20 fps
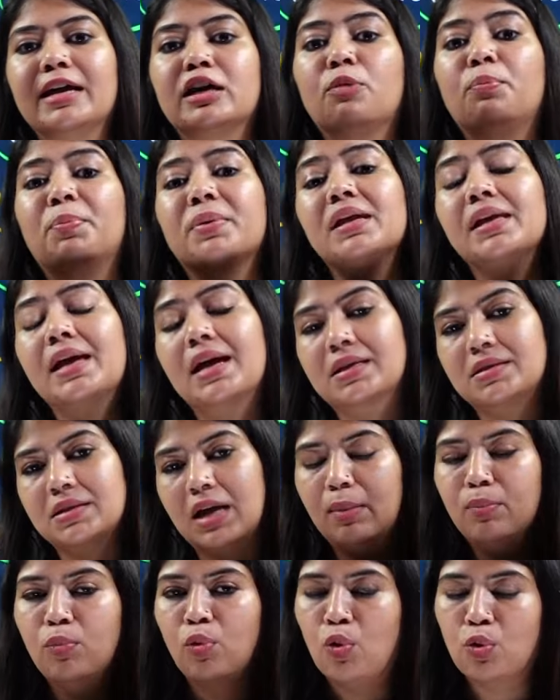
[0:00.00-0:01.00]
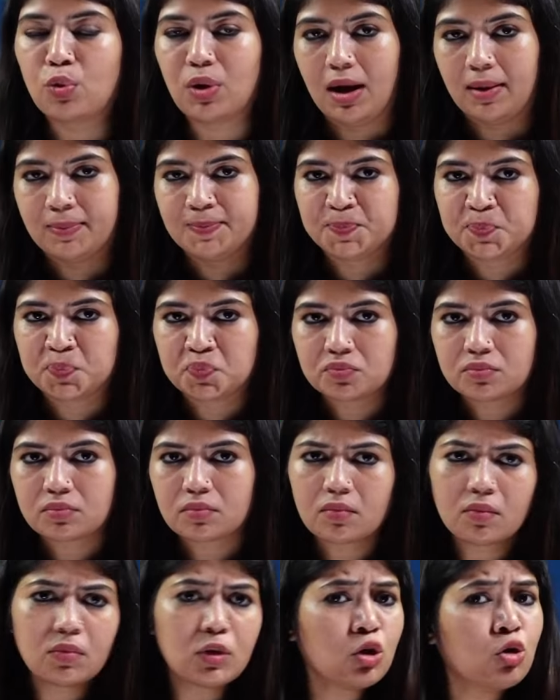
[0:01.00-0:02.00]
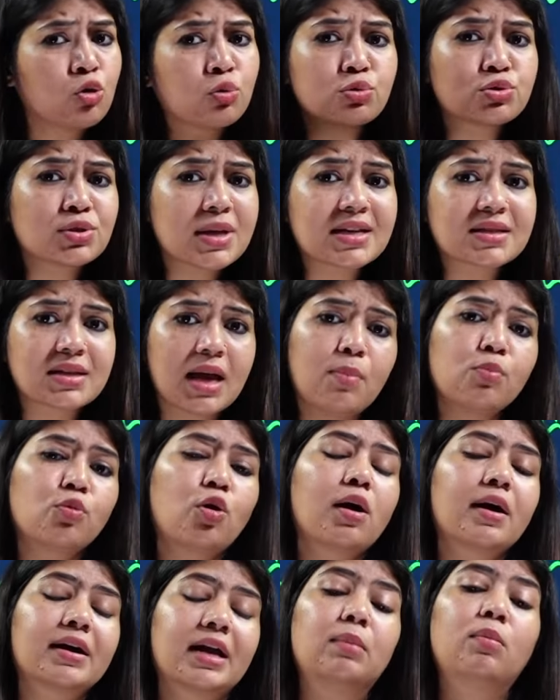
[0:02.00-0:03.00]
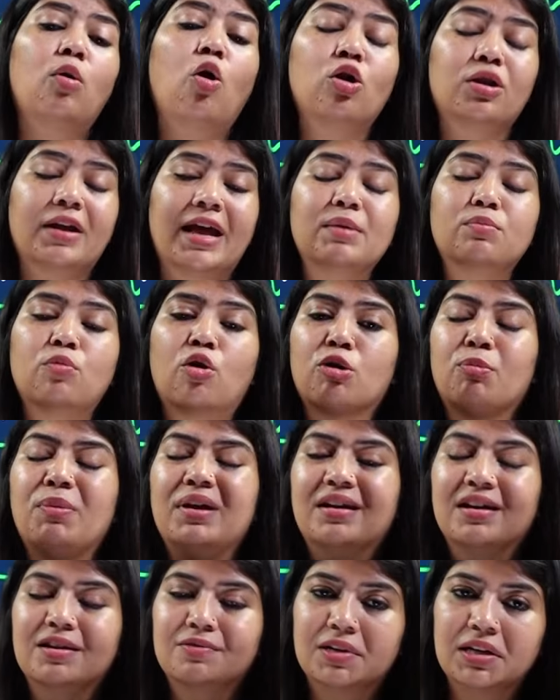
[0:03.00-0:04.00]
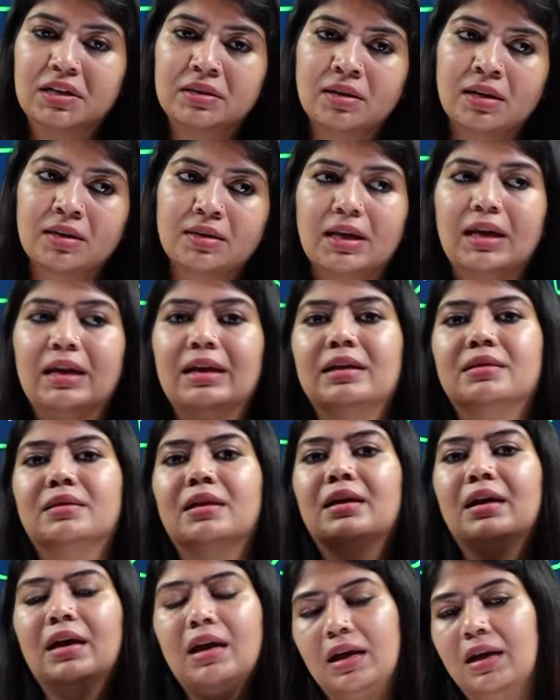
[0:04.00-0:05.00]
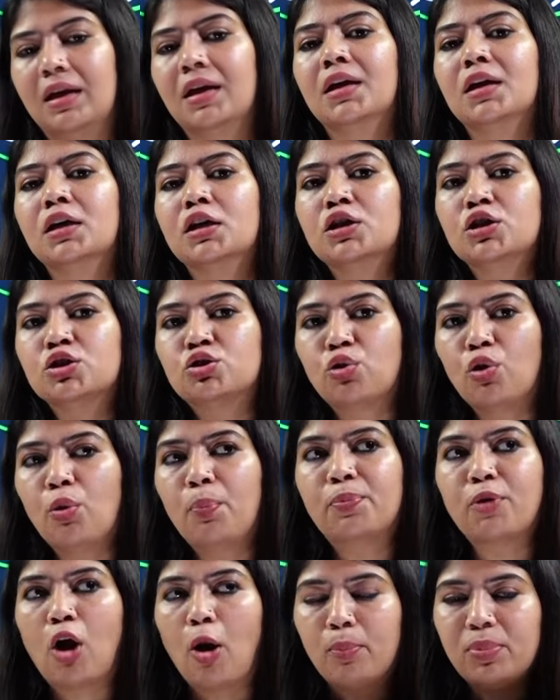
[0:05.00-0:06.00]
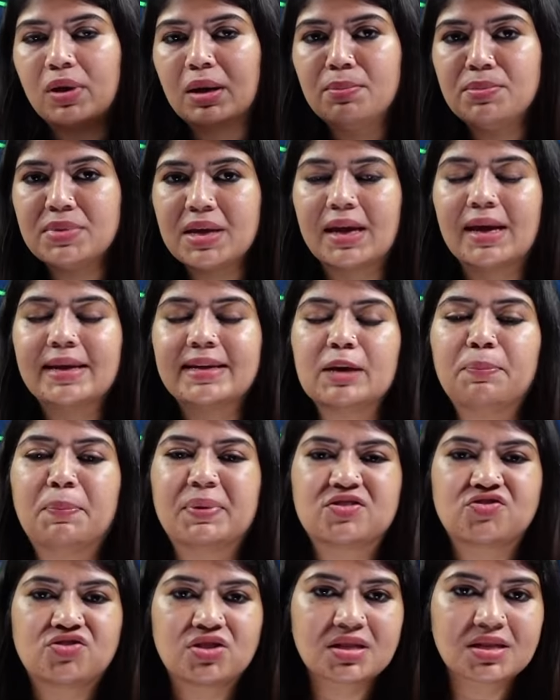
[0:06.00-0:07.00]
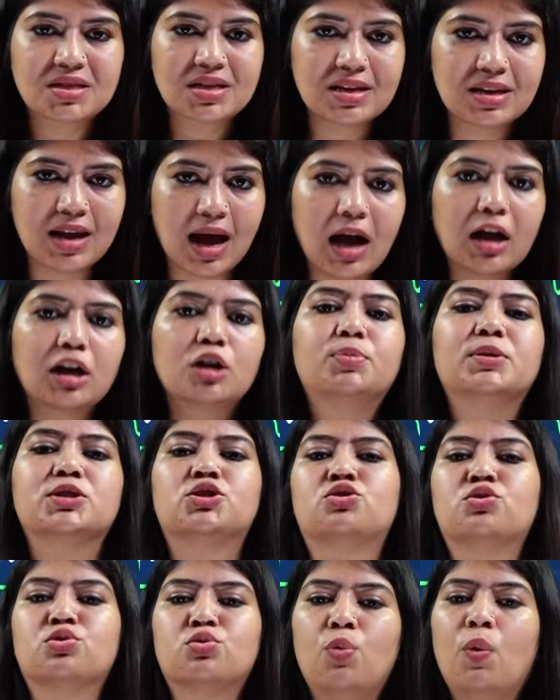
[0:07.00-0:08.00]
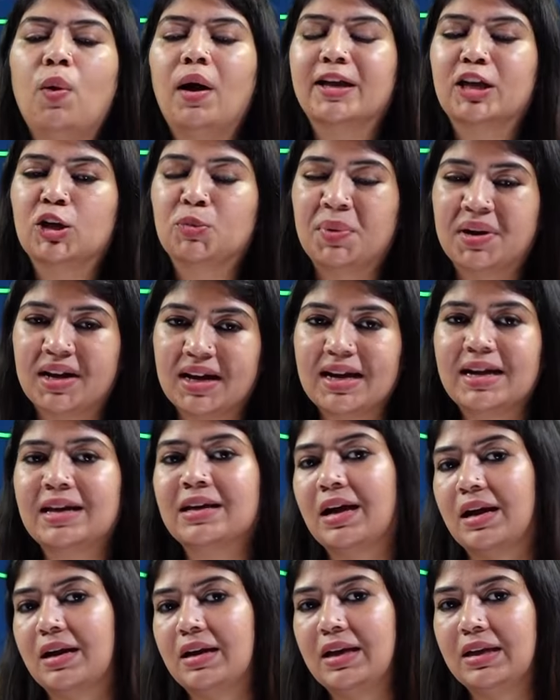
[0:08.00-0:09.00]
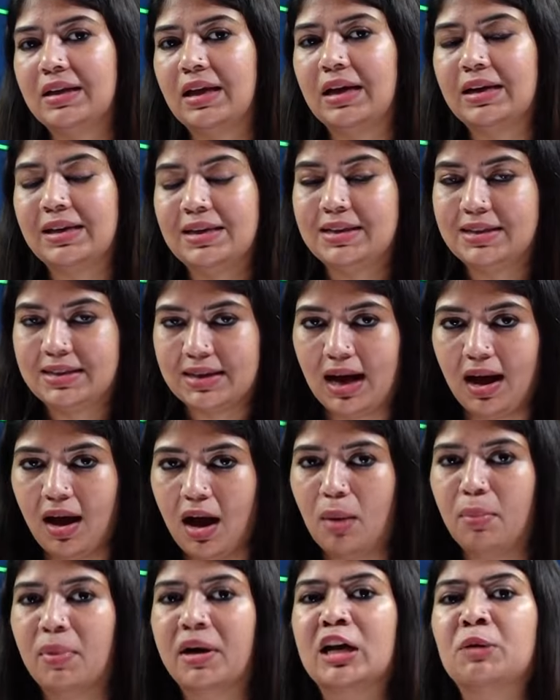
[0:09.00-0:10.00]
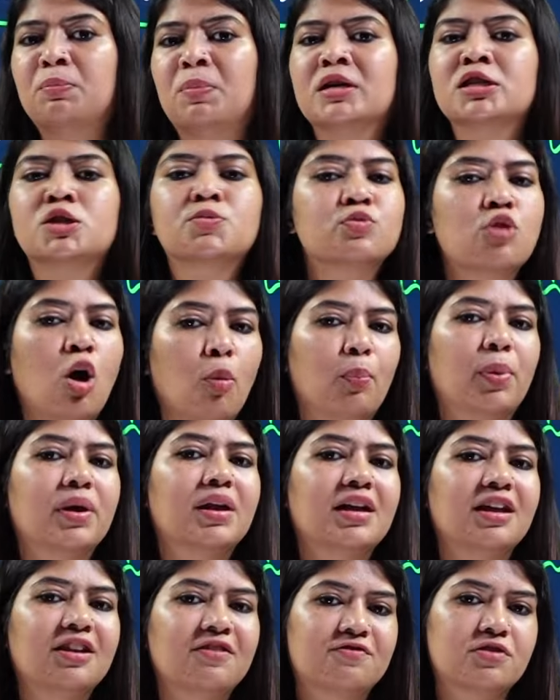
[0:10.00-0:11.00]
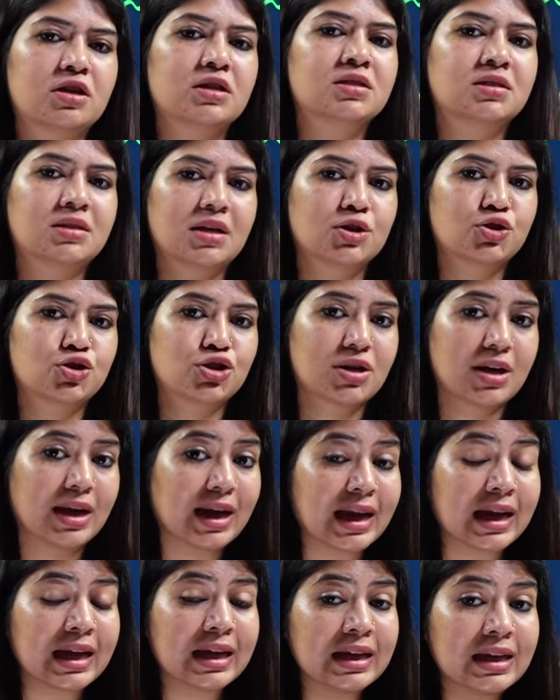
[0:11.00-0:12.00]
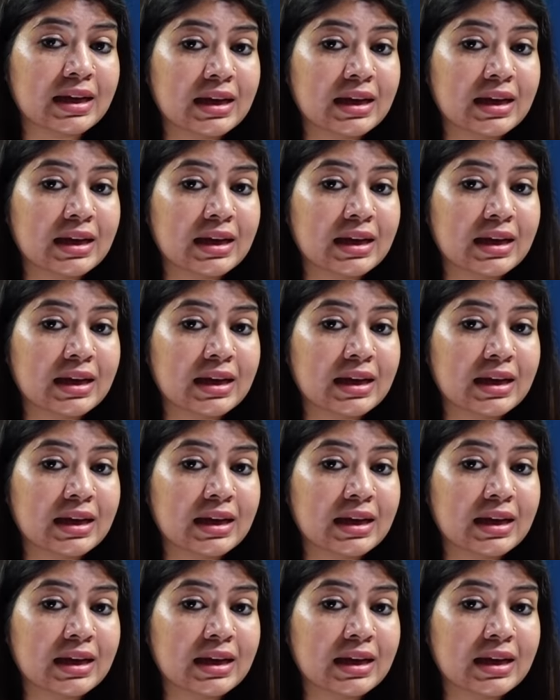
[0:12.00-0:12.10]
एक प्री एग्जाम होगा और उस एग्जाम को अगर हम ऑनलाइन मोड में कन्वर्ट करके लेते हैं तो प्रॉब्लम यह है कि 25 लाख बच्चों को अक्यूमोडेट करने के लिए क्या हमारे पास प्रॉपर इंफ्रास्ट्रक्चर है